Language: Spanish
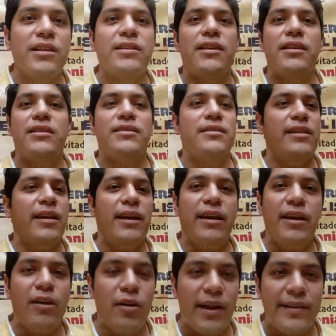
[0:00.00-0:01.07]
Es
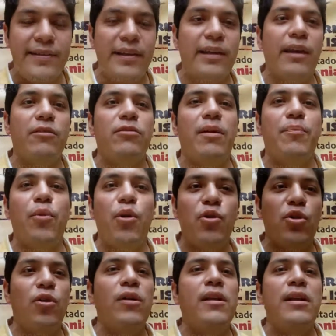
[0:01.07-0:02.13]
este, ahora sí que un
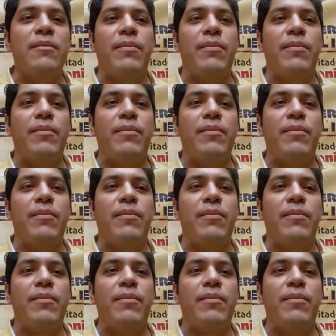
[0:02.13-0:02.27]
apoyo